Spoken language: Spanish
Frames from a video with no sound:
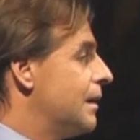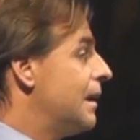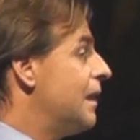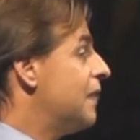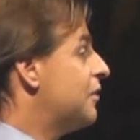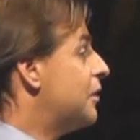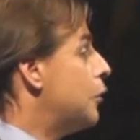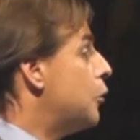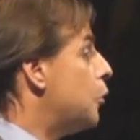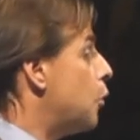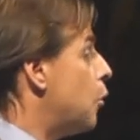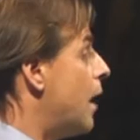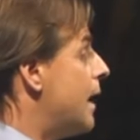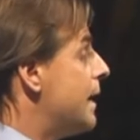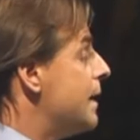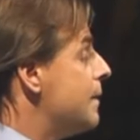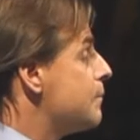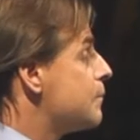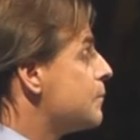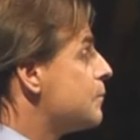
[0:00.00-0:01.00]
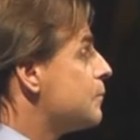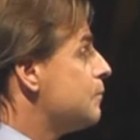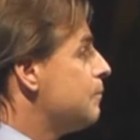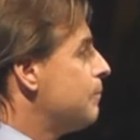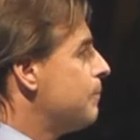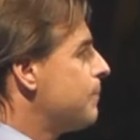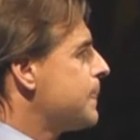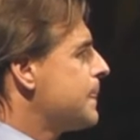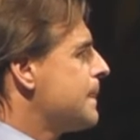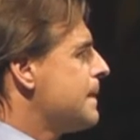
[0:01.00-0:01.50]
es el Uruguay
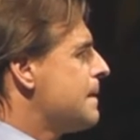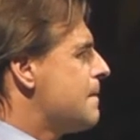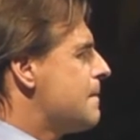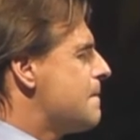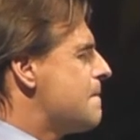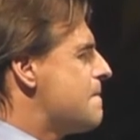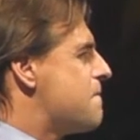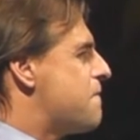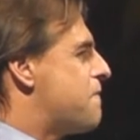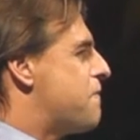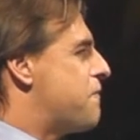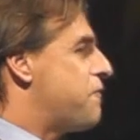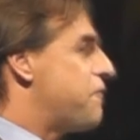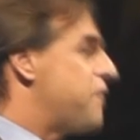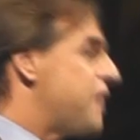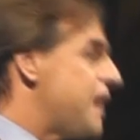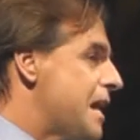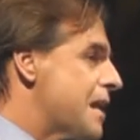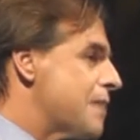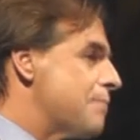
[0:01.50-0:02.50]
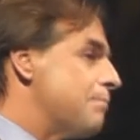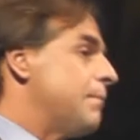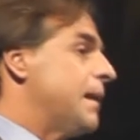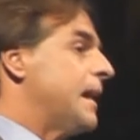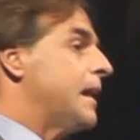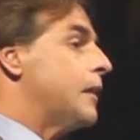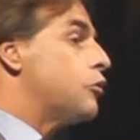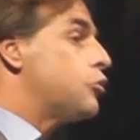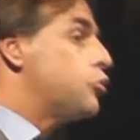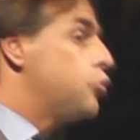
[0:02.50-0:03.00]

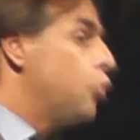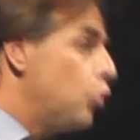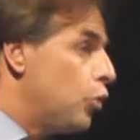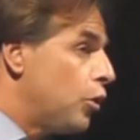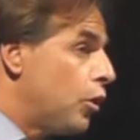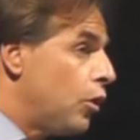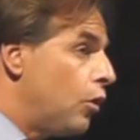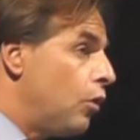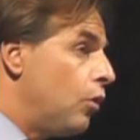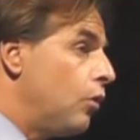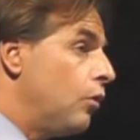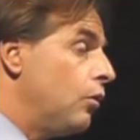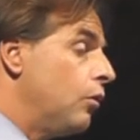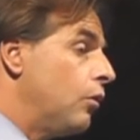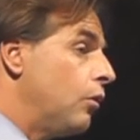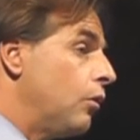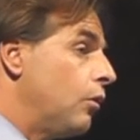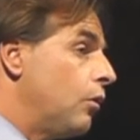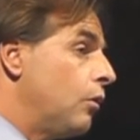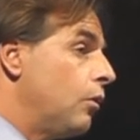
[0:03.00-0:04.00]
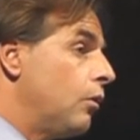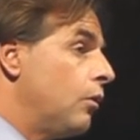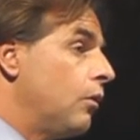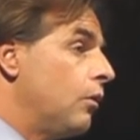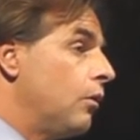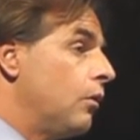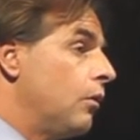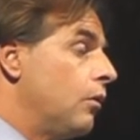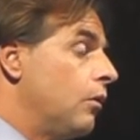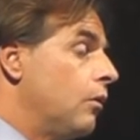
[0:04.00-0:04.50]
firme, duro
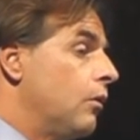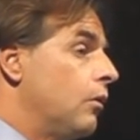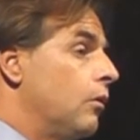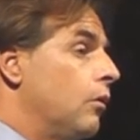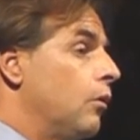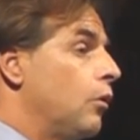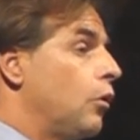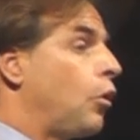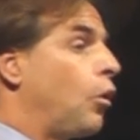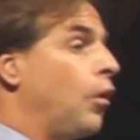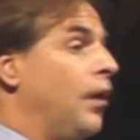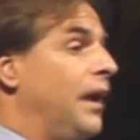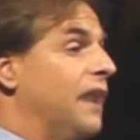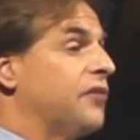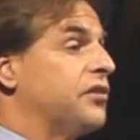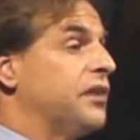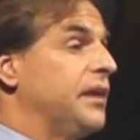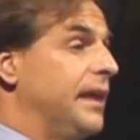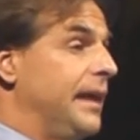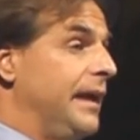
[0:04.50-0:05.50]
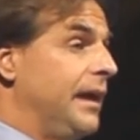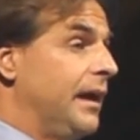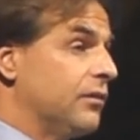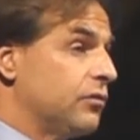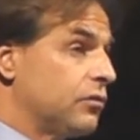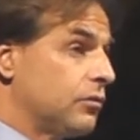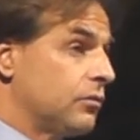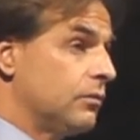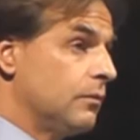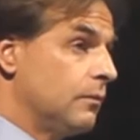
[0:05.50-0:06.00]
con las
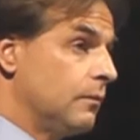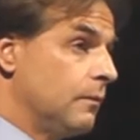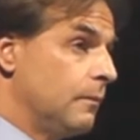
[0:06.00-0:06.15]
ideas